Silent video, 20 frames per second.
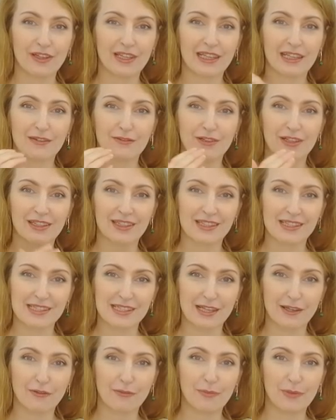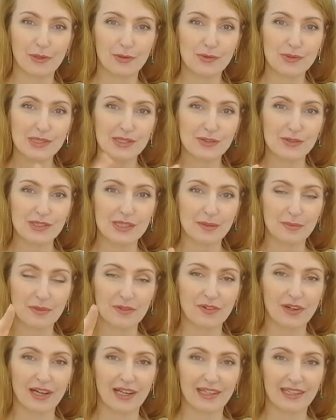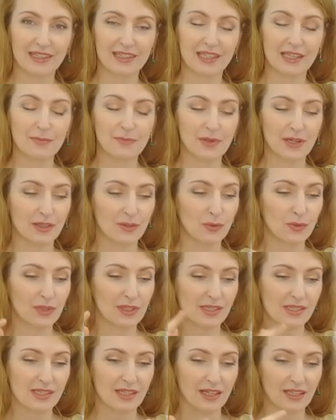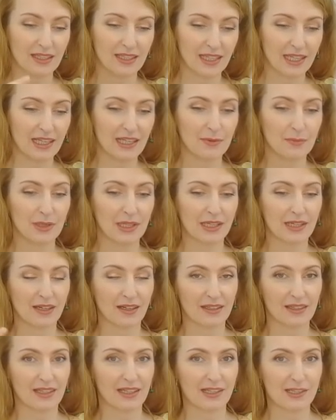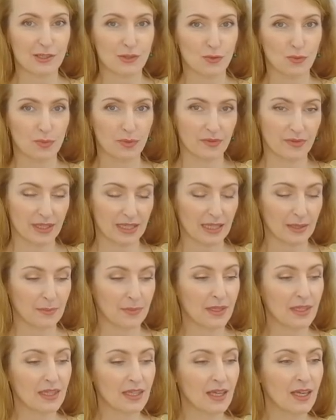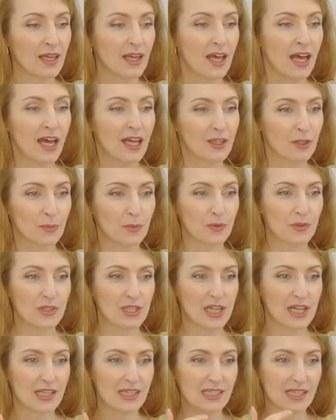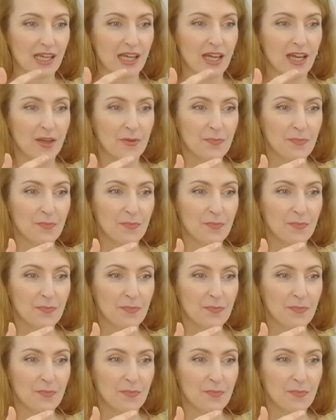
или Wellness Life Plus то есть там два или три продукта с коктейлем или коктейль супа витамины то получается